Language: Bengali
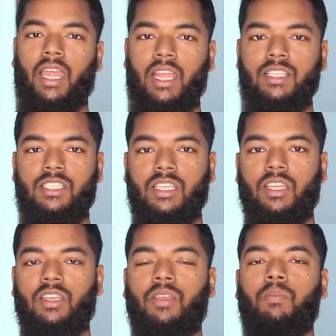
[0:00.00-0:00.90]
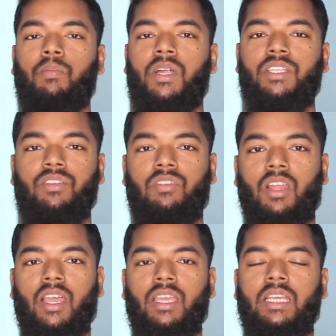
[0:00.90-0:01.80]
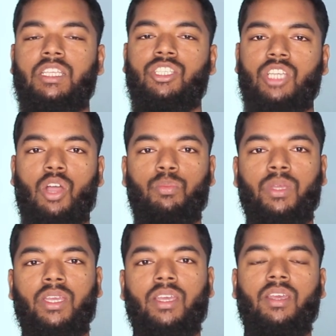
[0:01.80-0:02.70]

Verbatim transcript: এলজি বাটারফ্লাই শাওমি